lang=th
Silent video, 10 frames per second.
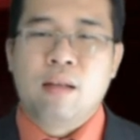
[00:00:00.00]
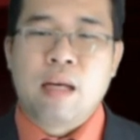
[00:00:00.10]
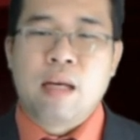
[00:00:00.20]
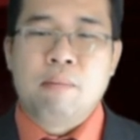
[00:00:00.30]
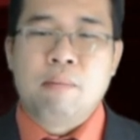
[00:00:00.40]

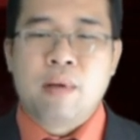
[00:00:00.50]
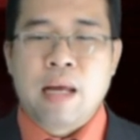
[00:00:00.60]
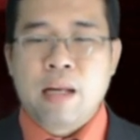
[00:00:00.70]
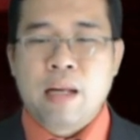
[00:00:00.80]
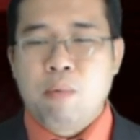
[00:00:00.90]
นะครับ
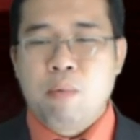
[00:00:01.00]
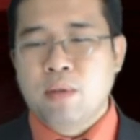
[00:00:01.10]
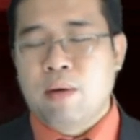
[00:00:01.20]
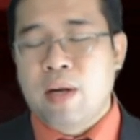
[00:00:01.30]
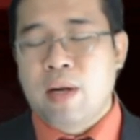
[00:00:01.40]
ทั้งในพง
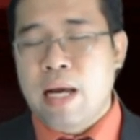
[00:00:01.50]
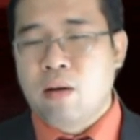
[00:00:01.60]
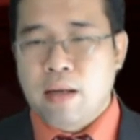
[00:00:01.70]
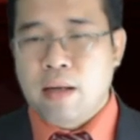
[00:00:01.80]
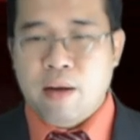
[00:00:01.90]
ศาวดาร
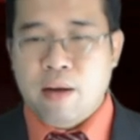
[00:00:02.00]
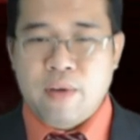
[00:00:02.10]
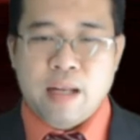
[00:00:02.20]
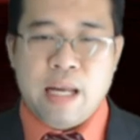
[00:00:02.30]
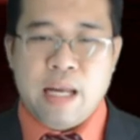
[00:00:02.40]
ของทาง
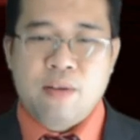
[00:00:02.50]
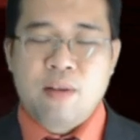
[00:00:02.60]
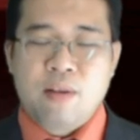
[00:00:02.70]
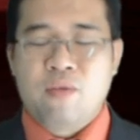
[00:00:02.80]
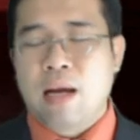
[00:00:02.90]
ฝั่งไทยและ
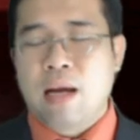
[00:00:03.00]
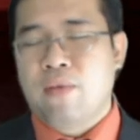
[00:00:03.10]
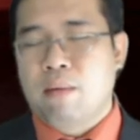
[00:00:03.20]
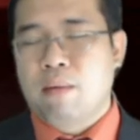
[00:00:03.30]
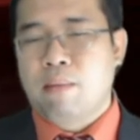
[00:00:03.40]
ทาง
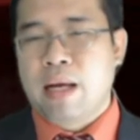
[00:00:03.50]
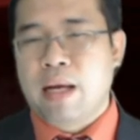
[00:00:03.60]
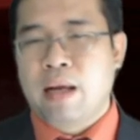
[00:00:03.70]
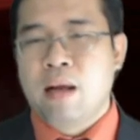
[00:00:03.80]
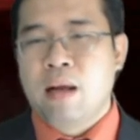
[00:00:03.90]
ฝั่งพ
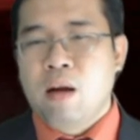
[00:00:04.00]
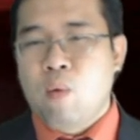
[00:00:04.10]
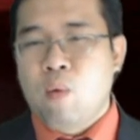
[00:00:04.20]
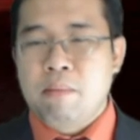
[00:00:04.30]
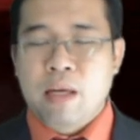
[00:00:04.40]
ม่า
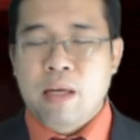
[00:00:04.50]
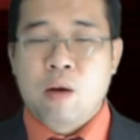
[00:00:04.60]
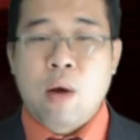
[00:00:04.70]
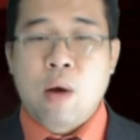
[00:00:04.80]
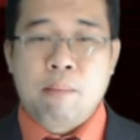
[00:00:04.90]
ว่ามี
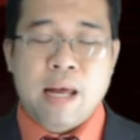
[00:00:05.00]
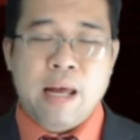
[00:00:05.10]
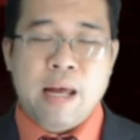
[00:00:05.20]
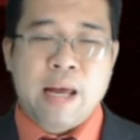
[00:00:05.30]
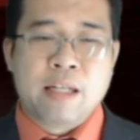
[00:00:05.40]
ความก
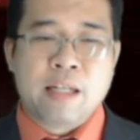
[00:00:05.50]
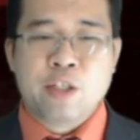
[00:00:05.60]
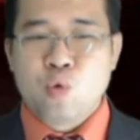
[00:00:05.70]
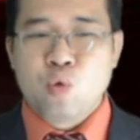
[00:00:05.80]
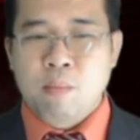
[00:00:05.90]
ล้าหาญ
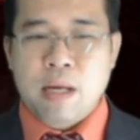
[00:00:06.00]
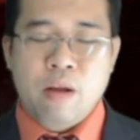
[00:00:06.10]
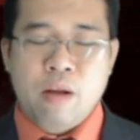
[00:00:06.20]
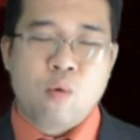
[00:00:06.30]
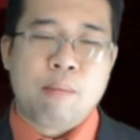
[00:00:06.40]
สู้รบกั
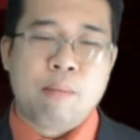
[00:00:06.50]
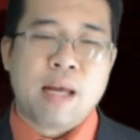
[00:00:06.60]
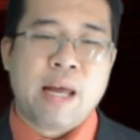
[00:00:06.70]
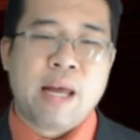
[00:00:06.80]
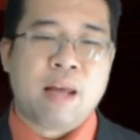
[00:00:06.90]
นด้วยความก
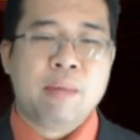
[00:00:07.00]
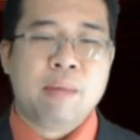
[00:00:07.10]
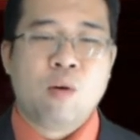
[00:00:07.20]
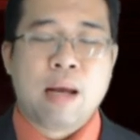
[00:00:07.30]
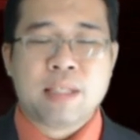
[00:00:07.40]
ล้าหาญ
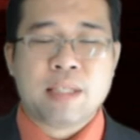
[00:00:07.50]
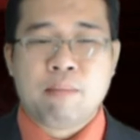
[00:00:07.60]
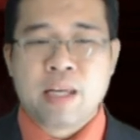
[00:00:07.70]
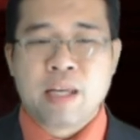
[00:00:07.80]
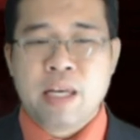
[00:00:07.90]
มีความสา
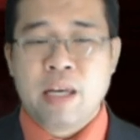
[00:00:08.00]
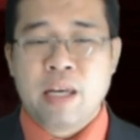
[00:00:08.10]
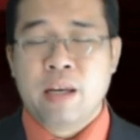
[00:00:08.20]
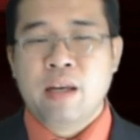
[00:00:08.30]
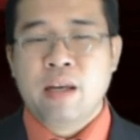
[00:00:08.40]
มัคคี
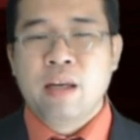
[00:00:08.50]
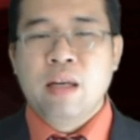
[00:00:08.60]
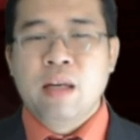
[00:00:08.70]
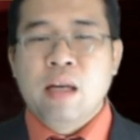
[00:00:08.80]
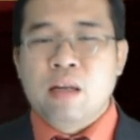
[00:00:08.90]

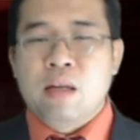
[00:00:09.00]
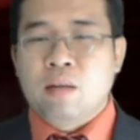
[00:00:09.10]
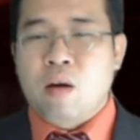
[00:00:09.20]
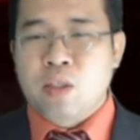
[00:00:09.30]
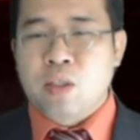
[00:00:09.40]

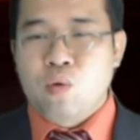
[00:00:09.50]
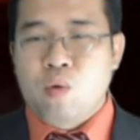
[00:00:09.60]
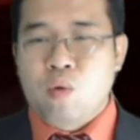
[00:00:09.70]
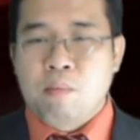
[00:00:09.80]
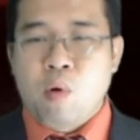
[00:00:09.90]
ต่อสู้
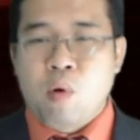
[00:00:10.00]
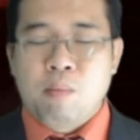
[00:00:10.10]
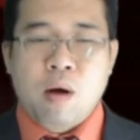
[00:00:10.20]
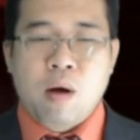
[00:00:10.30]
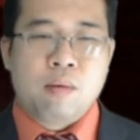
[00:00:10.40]
ปก
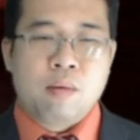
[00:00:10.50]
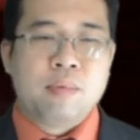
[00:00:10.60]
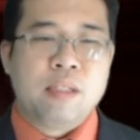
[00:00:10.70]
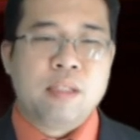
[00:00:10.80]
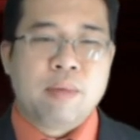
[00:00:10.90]
ป้อง
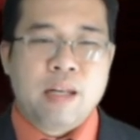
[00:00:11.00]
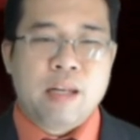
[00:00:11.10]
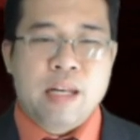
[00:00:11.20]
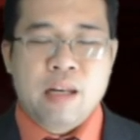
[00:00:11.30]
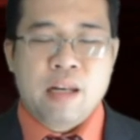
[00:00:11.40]
ผืนแผ่น
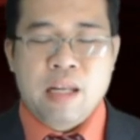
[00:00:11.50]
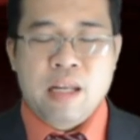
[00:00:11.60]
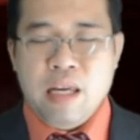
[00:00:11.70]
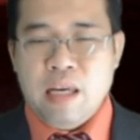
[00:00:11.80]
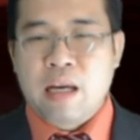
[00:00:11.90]
ดิน
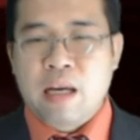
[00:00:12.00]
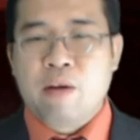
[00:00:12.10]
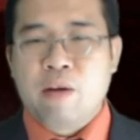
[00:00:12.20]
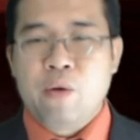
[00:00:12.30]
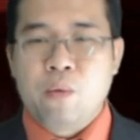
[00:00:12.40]
ที่
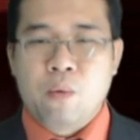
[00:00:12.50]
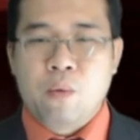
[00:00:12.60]
เขาอยู่